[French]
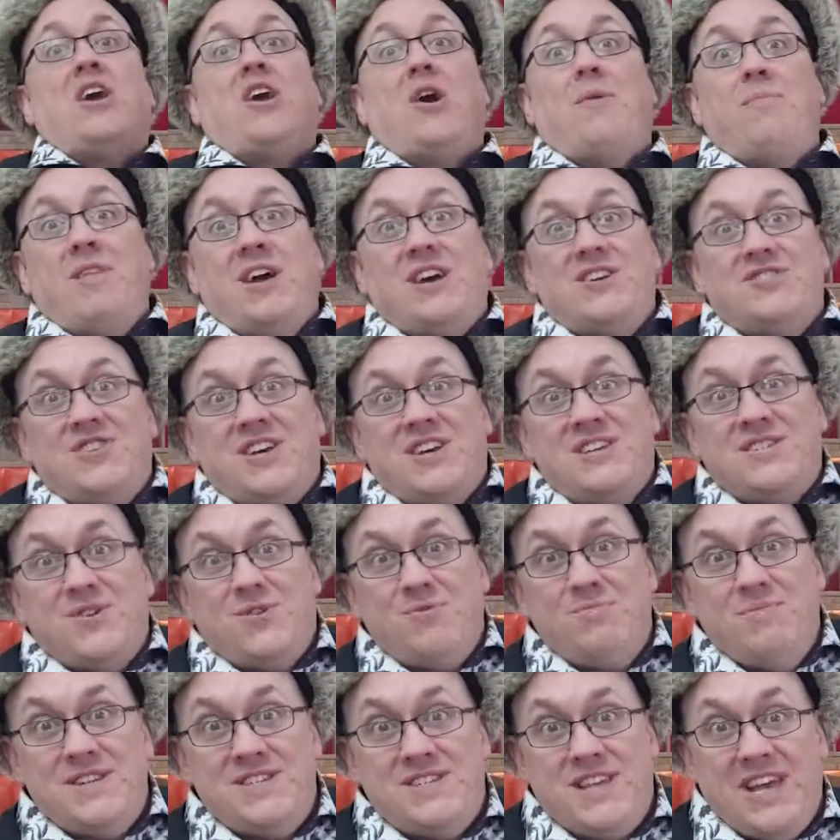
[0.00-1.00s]
Comme dans la
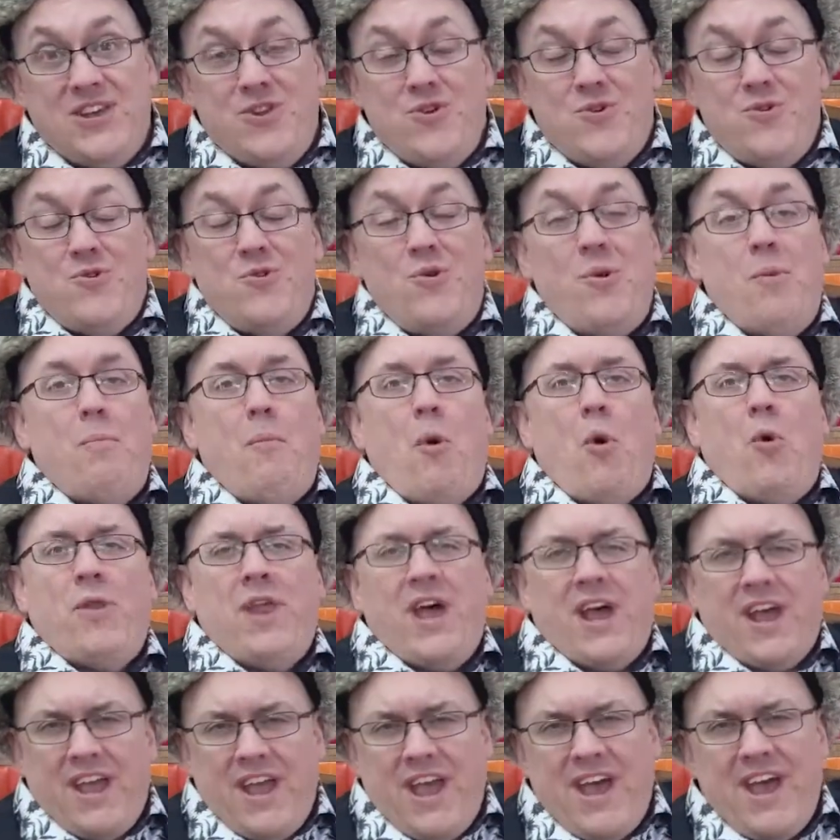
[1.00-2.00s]
chanson de mes aïeux,
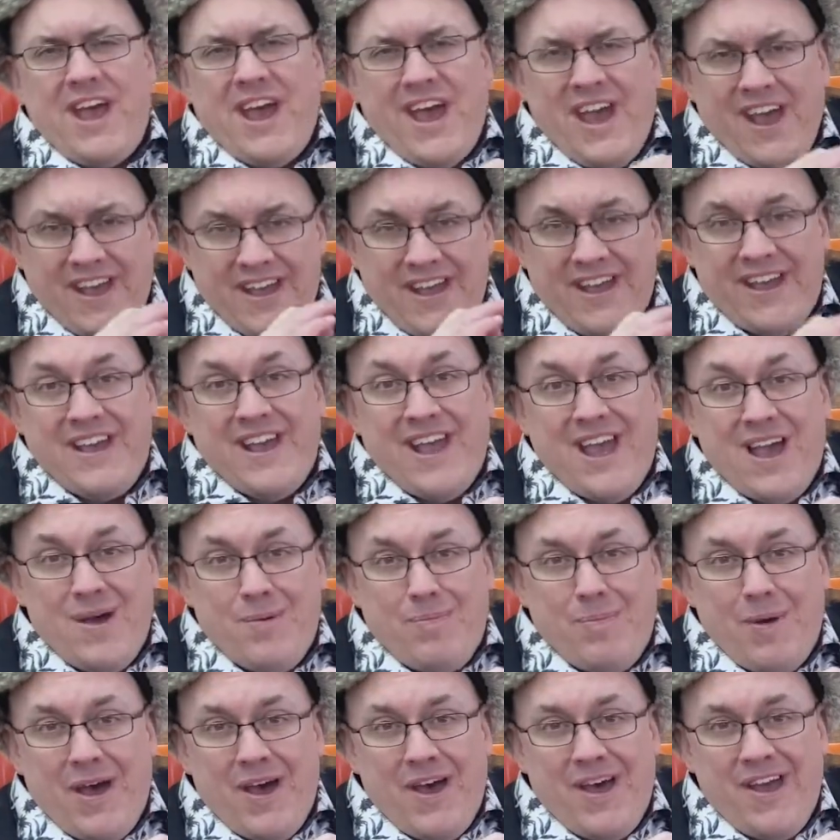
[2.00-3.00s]
mon
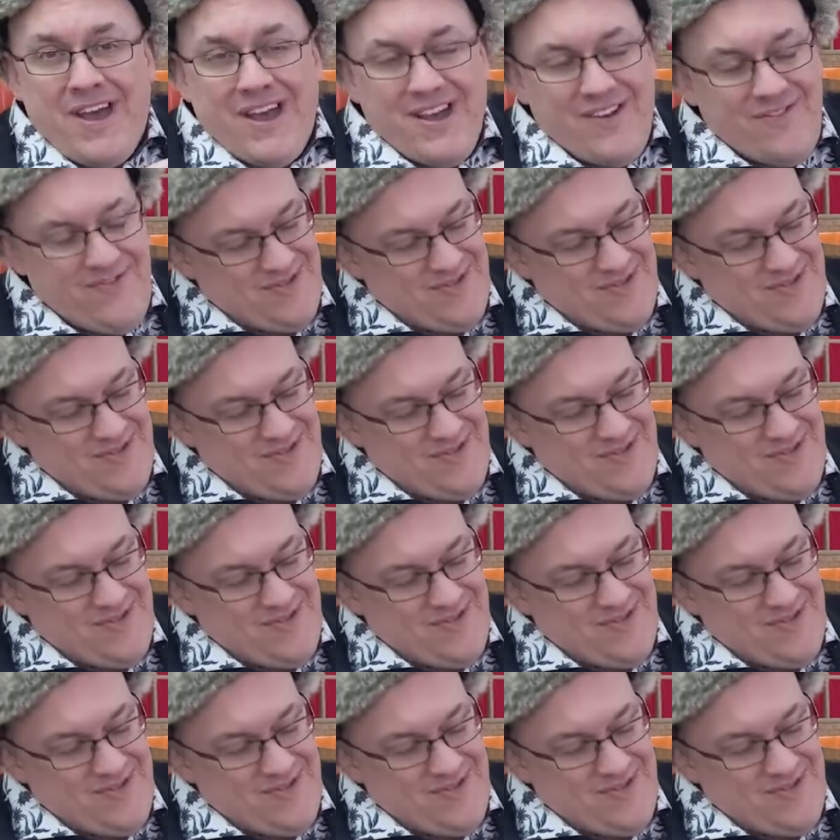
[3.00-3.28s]
arrière-arrière-grand-père